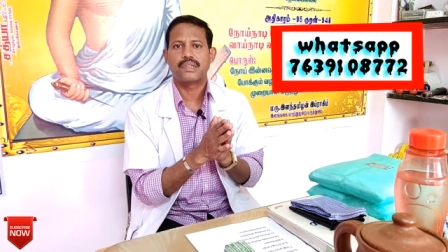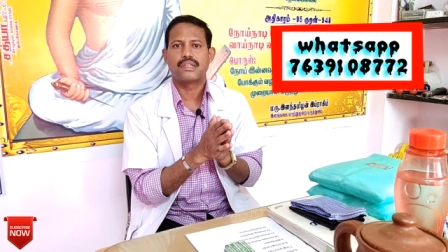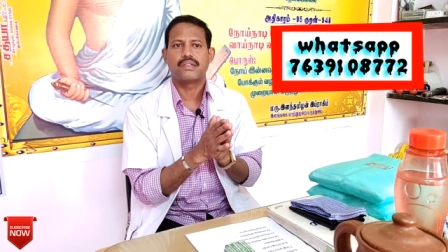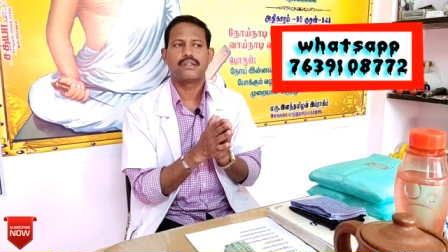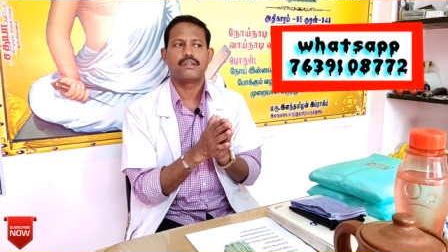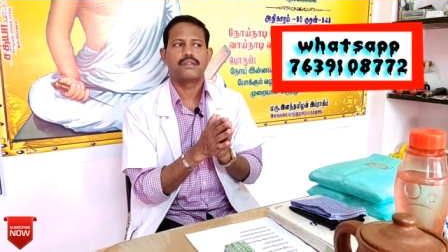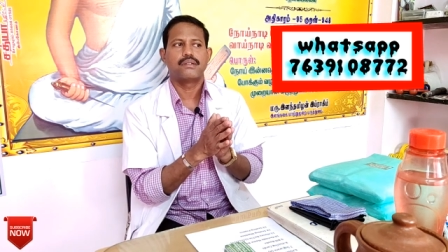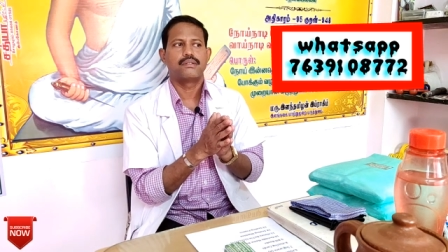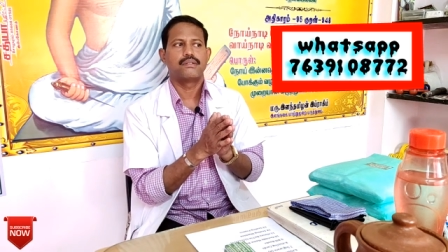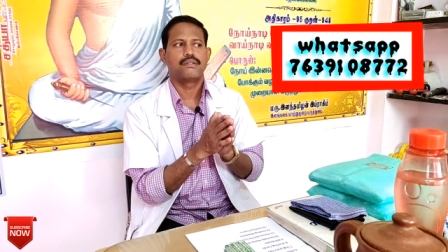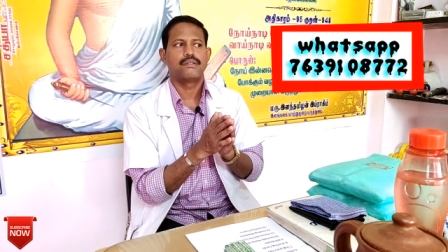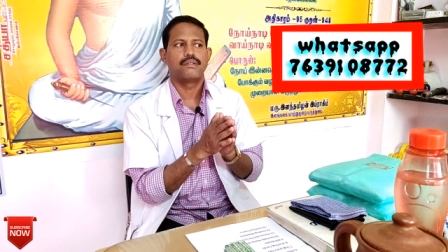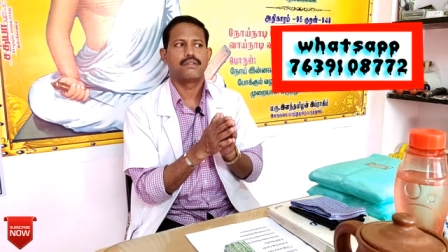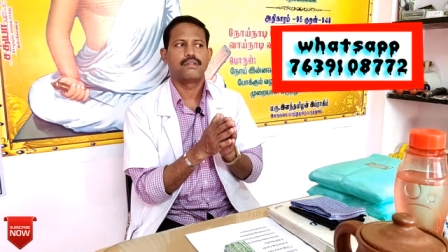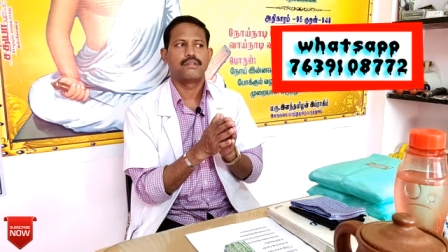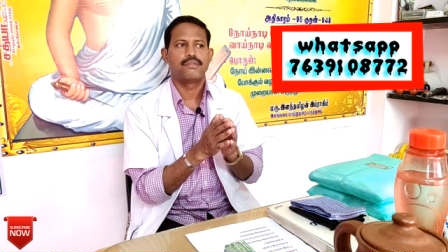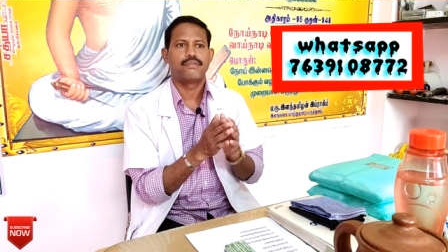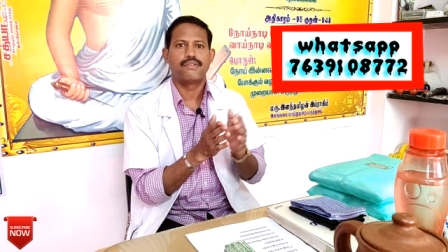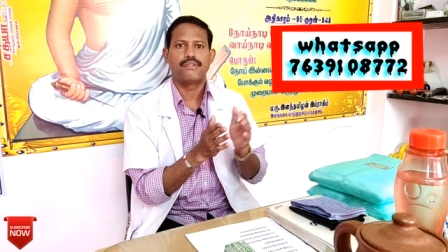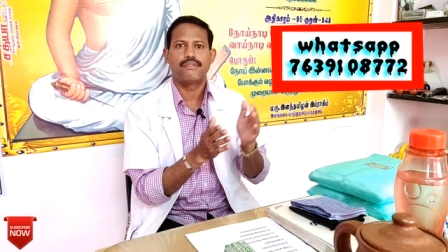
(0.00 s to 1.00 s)
பேர்
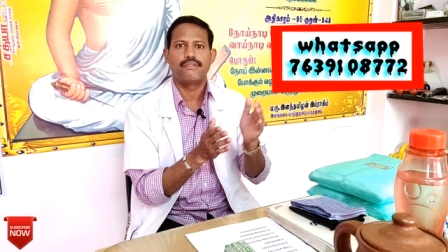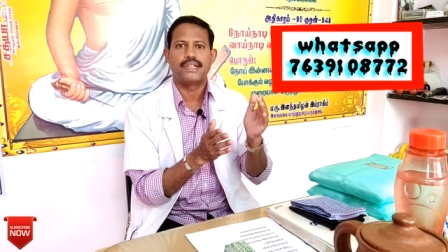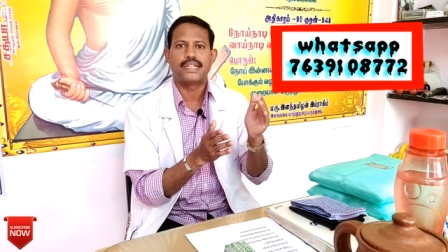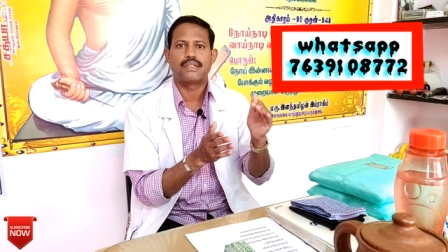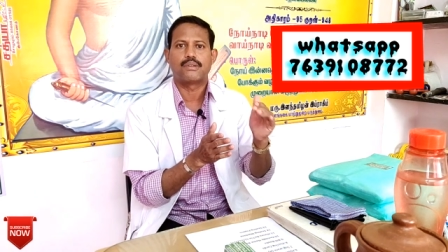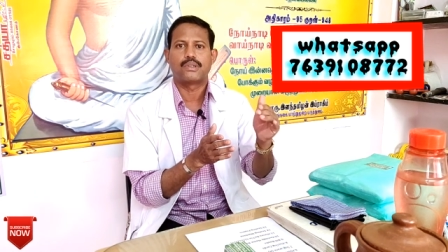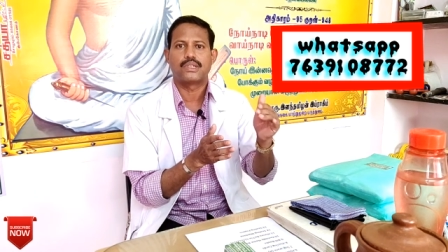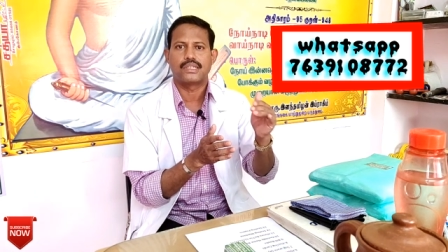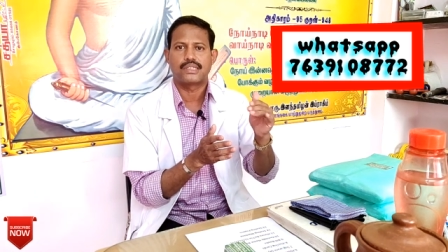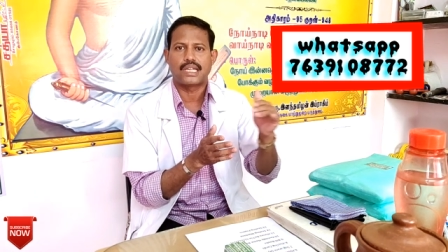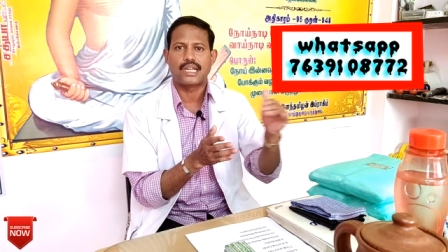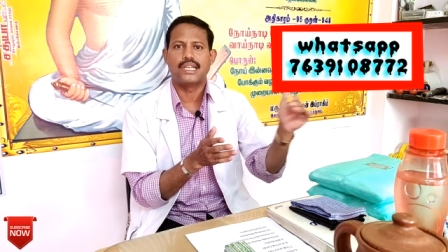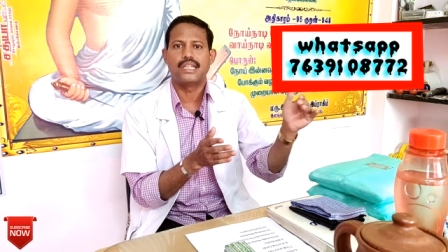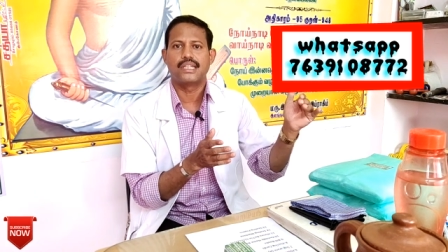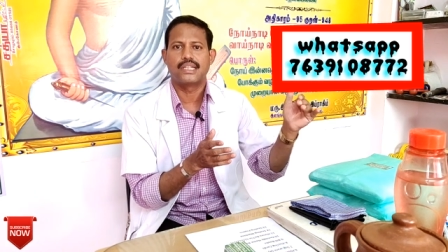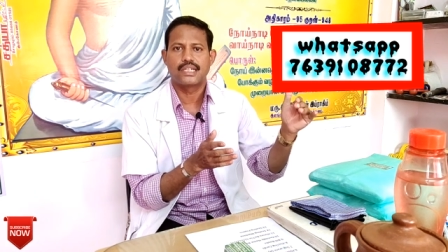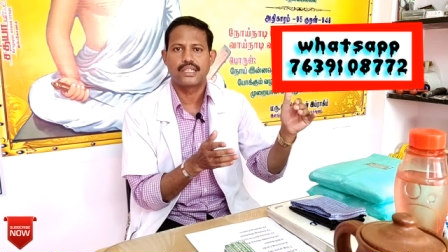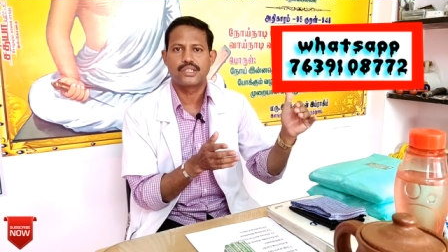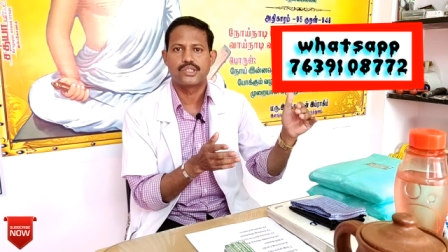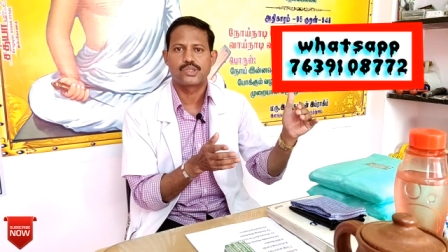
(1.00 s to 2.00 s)
வீட்டை விட்டு தள்ளி
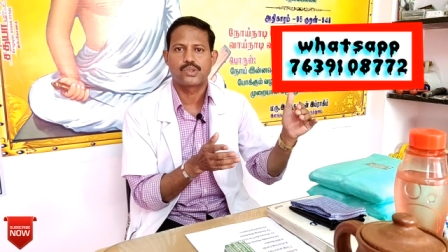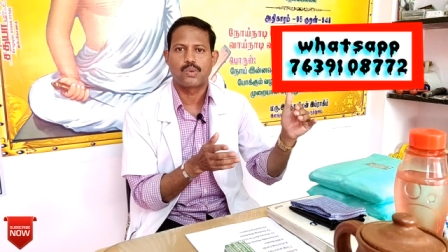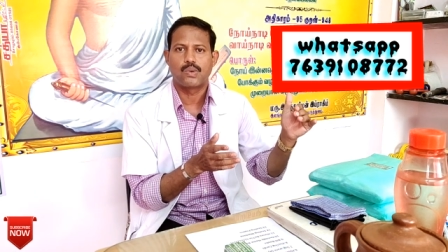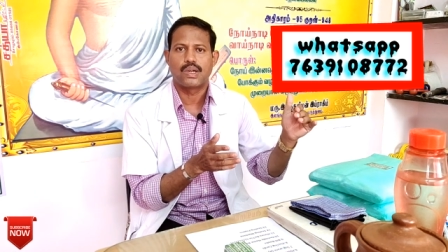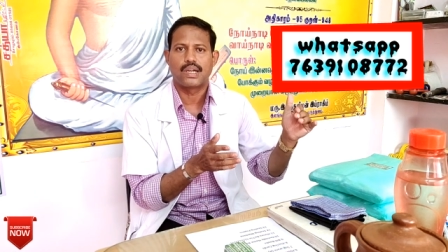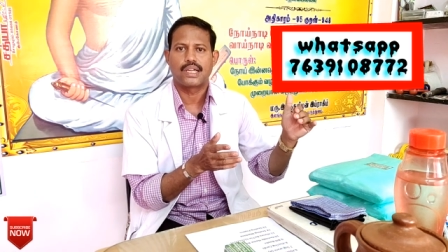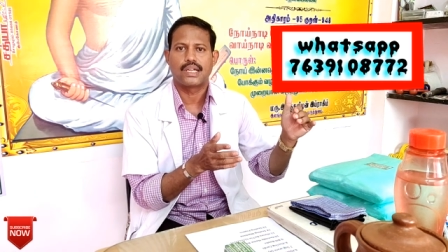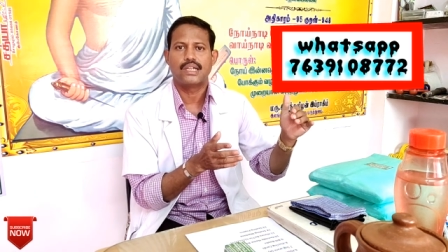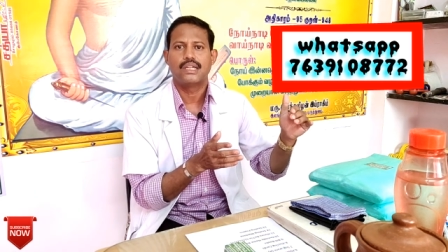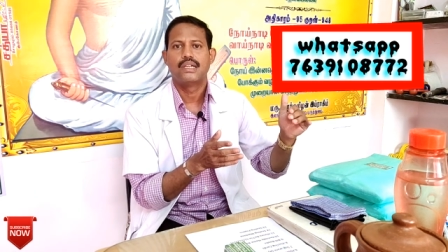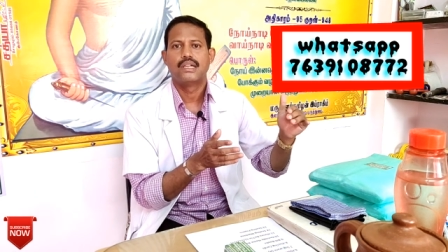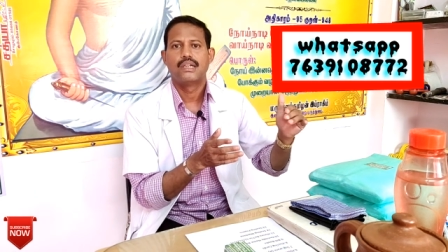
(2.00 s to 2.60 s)
இருக்கிறதுன்னு சொல்லுவாங்க